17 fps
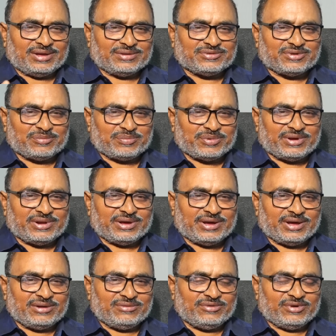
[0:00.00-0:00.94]
నచ్చకపోయినా
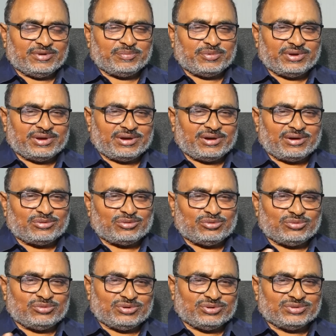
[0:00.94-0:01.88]
కానీ విడిపోయే హక్కు
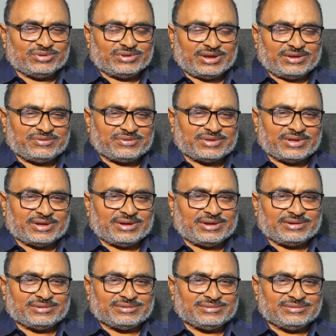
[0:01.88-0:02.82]
ఉంటుంది ఖచ్చితంగా